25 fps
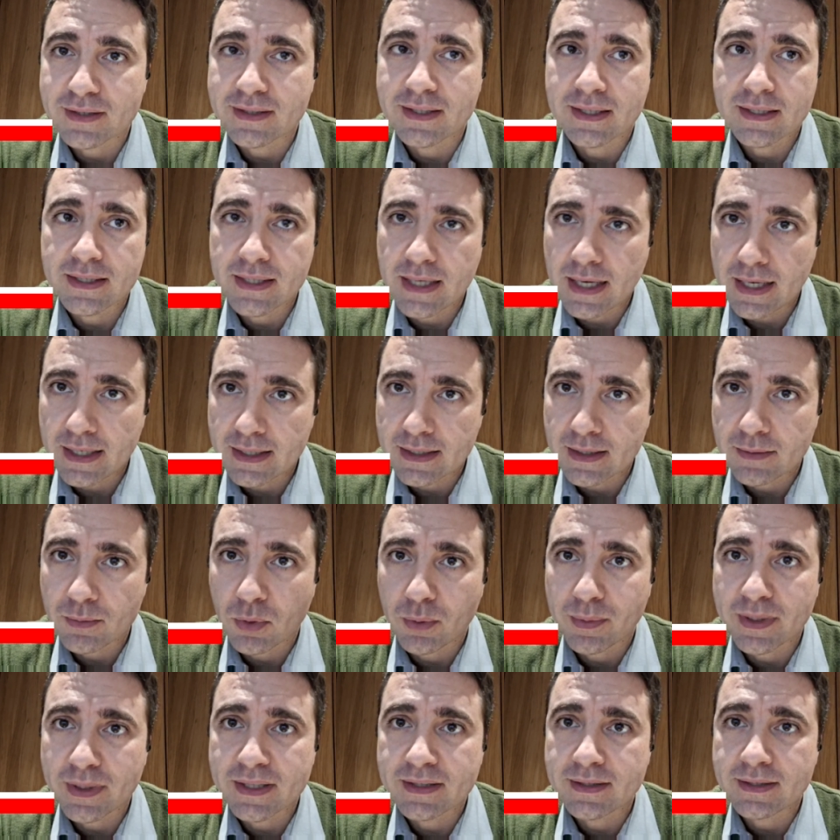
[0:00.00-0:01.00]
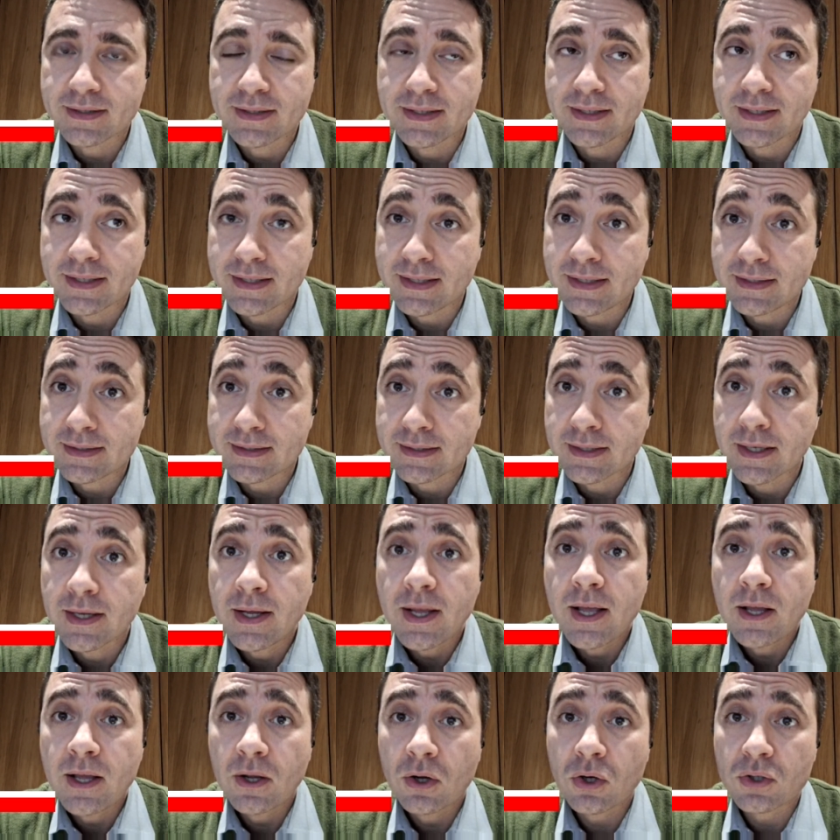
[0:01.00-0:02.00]
durante gli anni, i momenti di crisi,
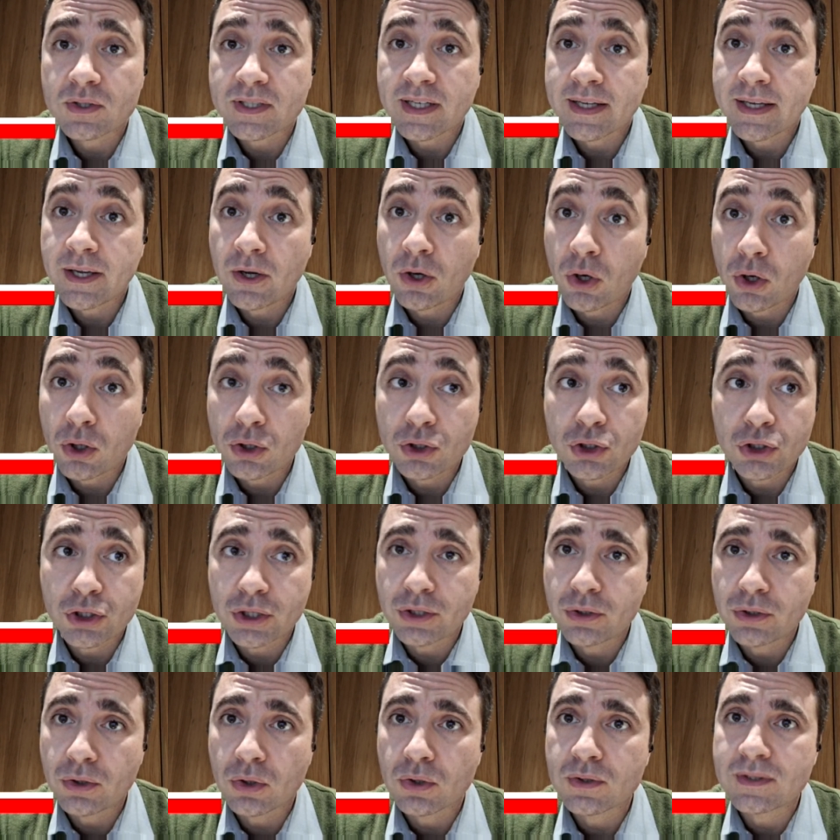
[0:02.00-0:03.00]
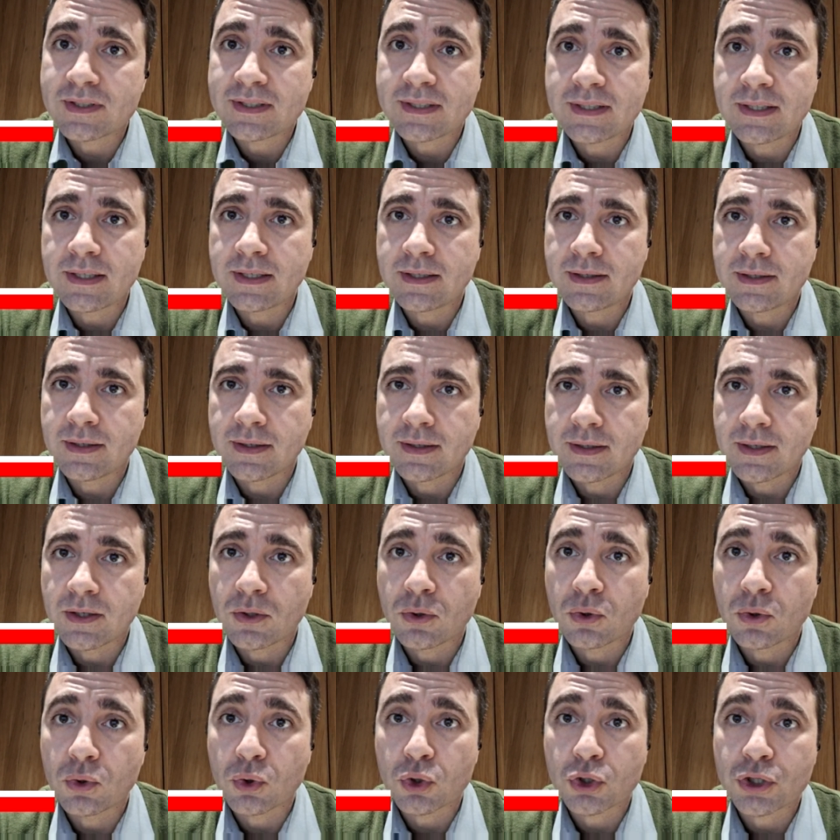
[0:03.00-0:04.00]
cosa che oggi non si eh,
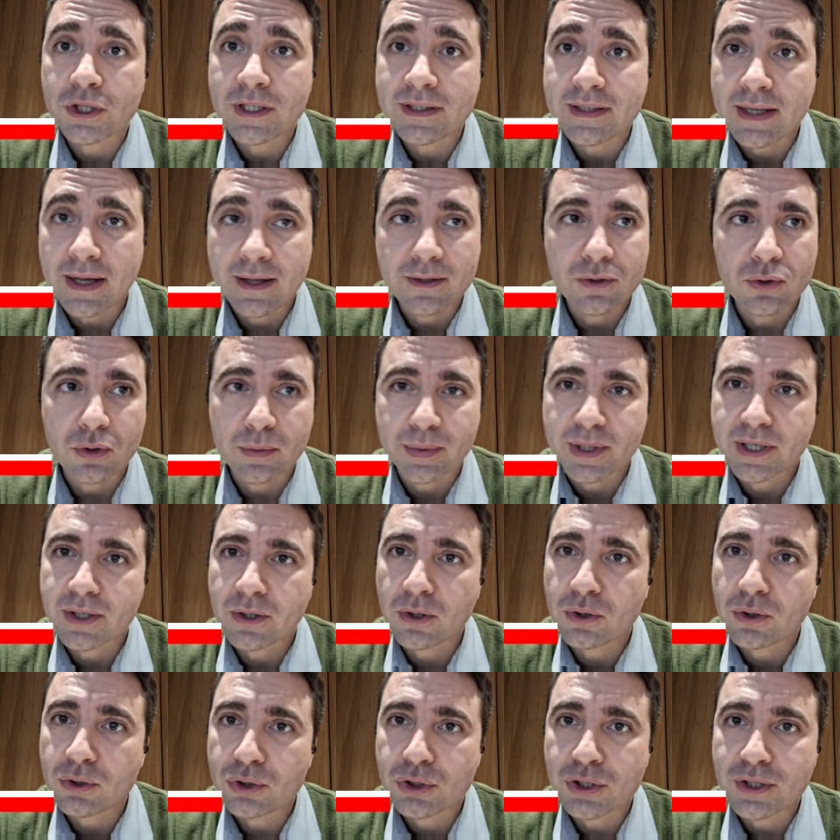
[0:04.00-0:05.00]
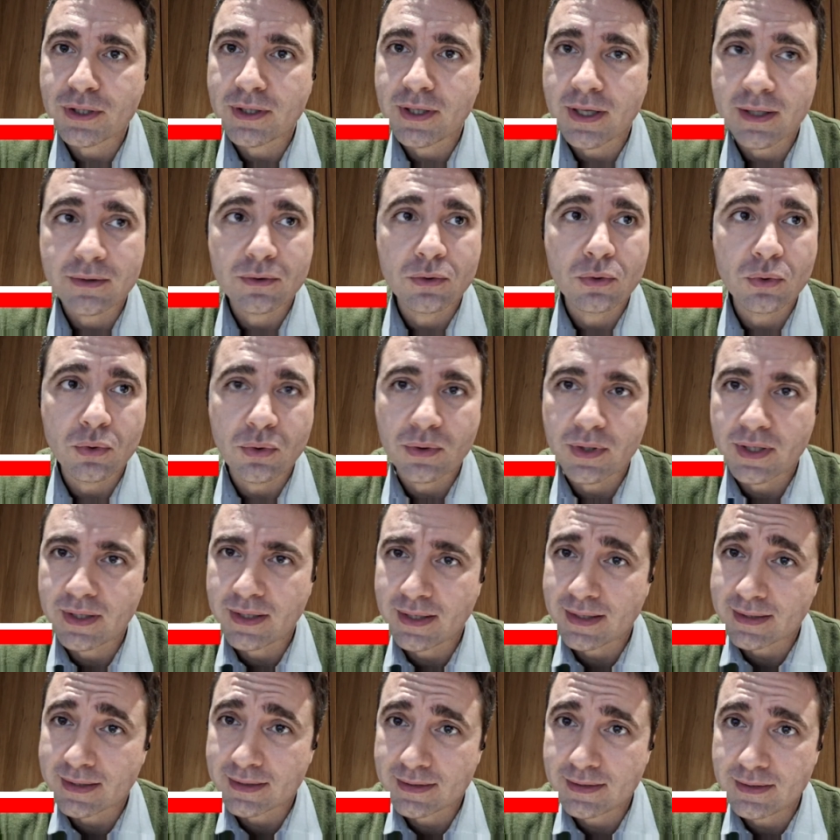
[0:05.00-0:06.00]
riconosce tanto tanto perché oggi gli
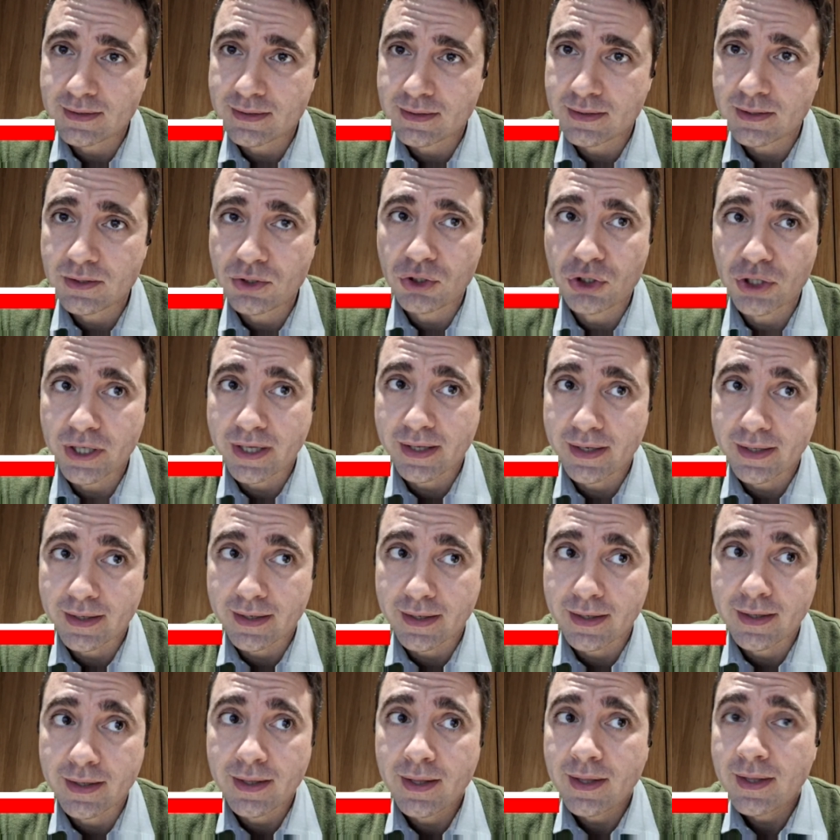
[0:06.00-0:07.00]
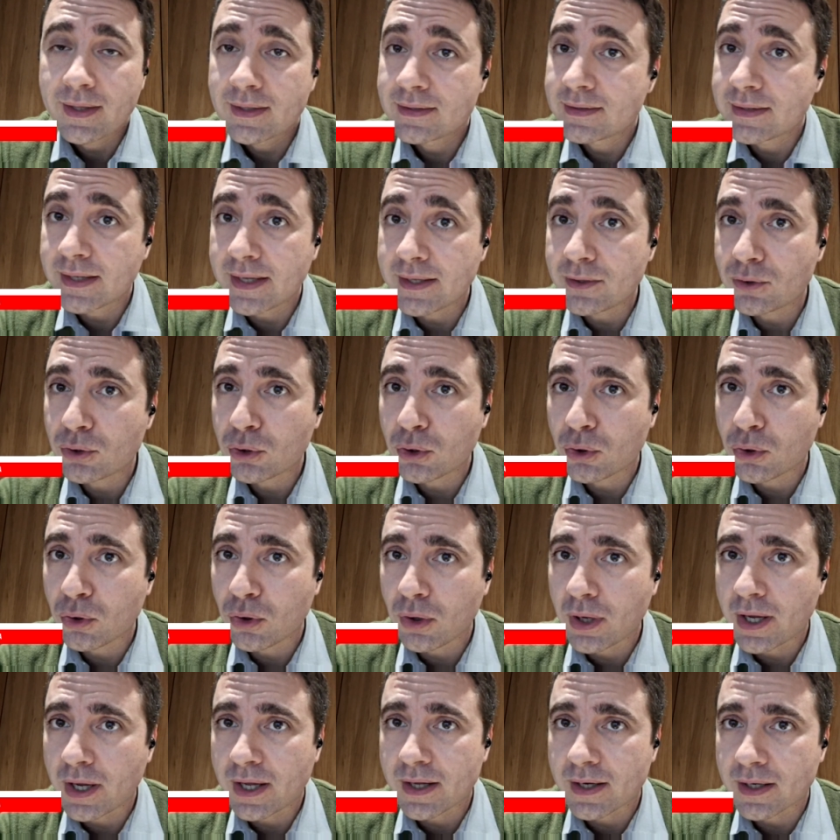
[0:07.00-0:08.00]
attori, gli artisti in genere
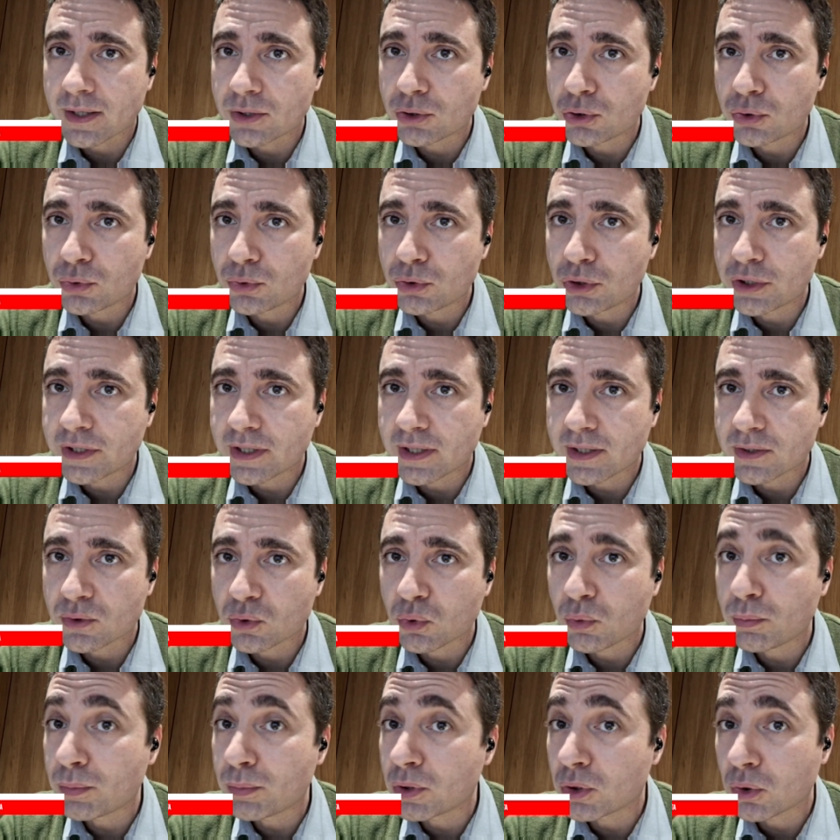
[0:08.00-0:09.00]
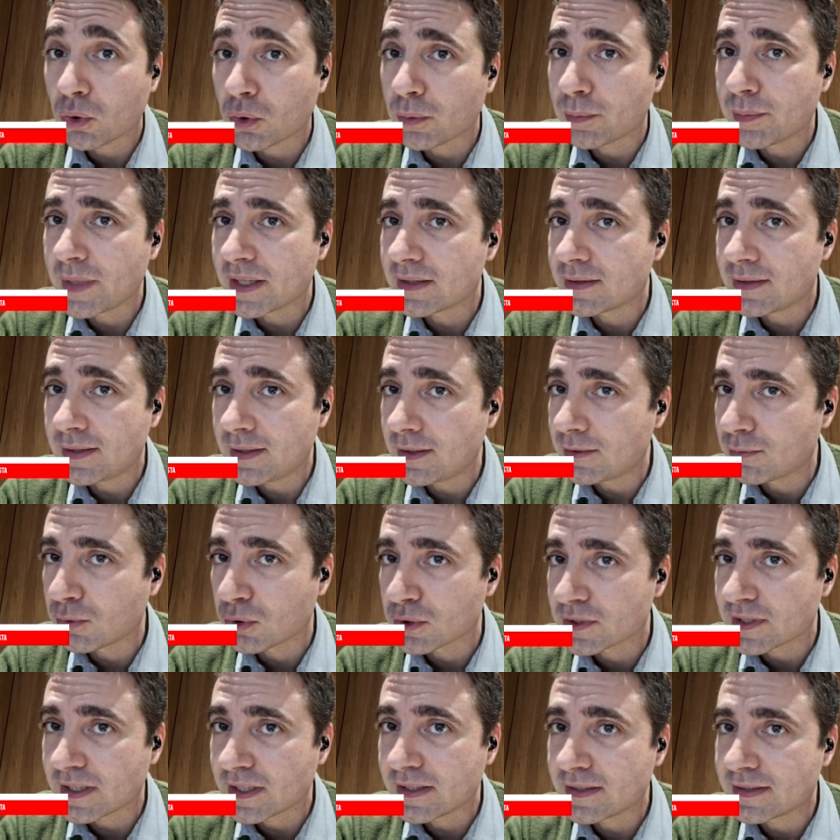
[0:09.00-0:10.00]
tendono a raggiungere subito
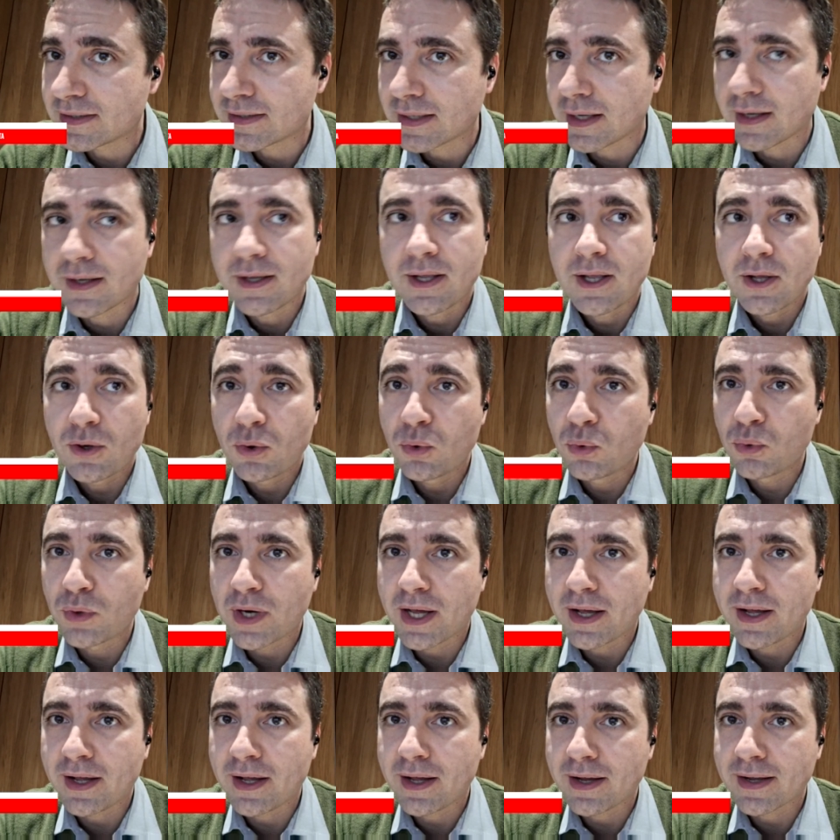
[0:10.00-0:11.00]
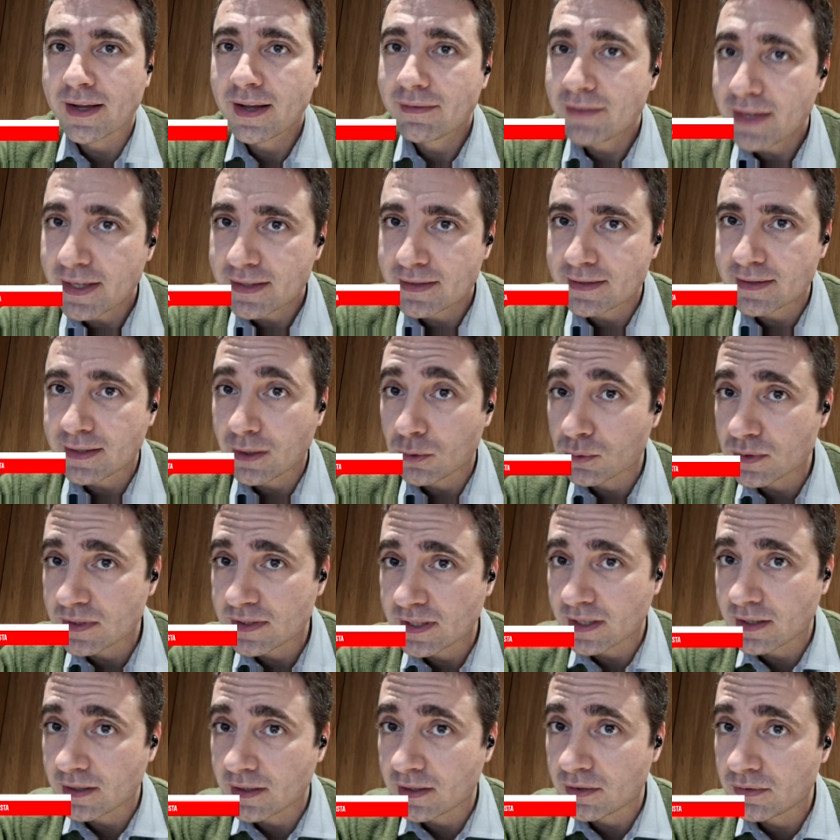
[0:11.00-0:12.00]
l'obiettivo senza una gavetta, un
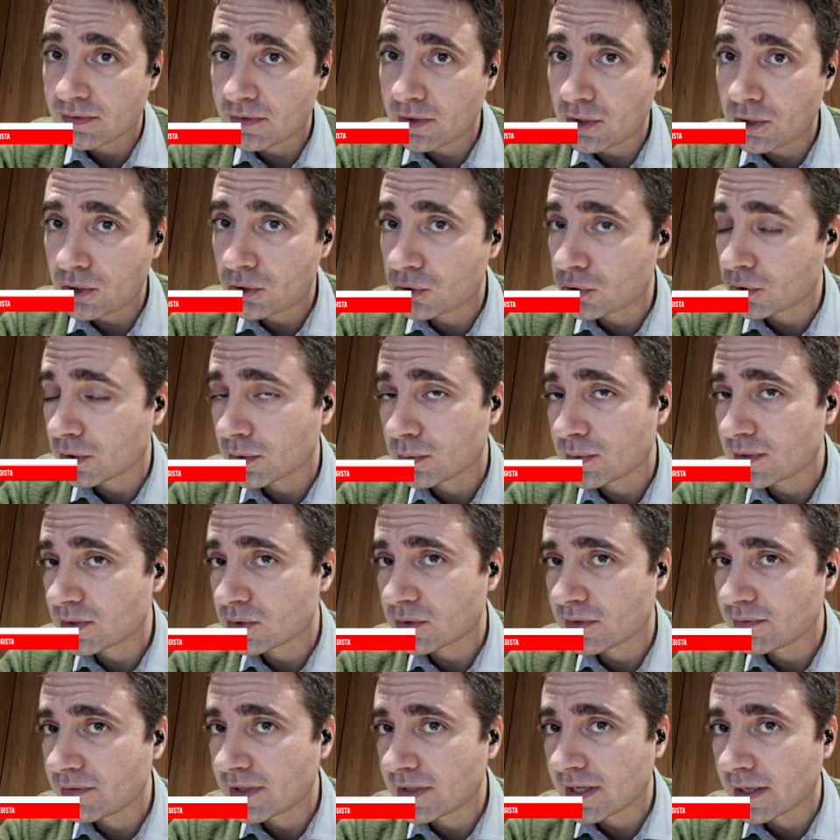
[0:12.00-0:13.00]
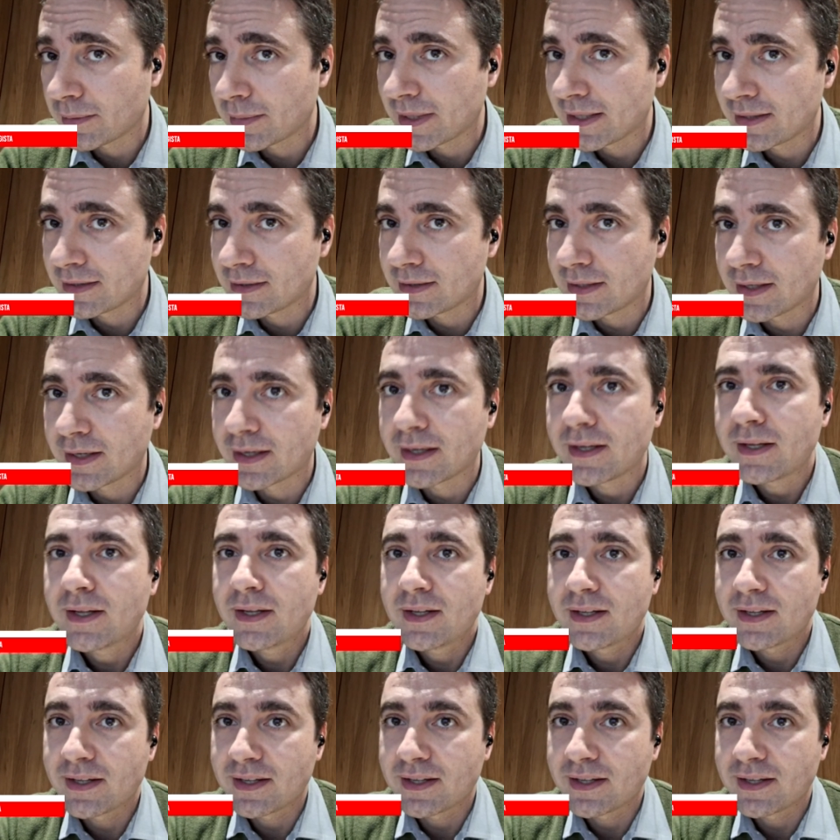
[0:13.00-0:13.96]
sacrificio e questo è veramente